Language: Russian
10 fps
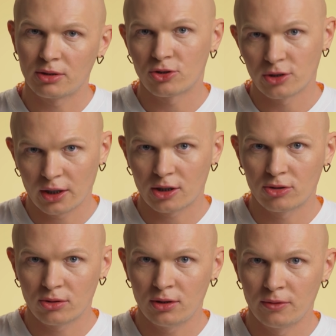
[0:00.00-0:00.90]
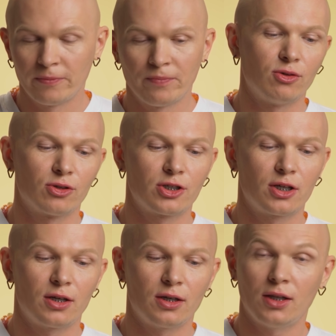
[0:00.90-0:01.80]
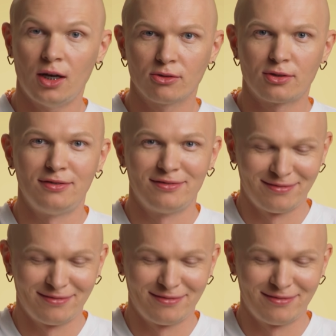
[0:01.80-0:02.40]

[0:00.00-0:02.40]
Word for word: Потому что я кто? Гоша Клаус.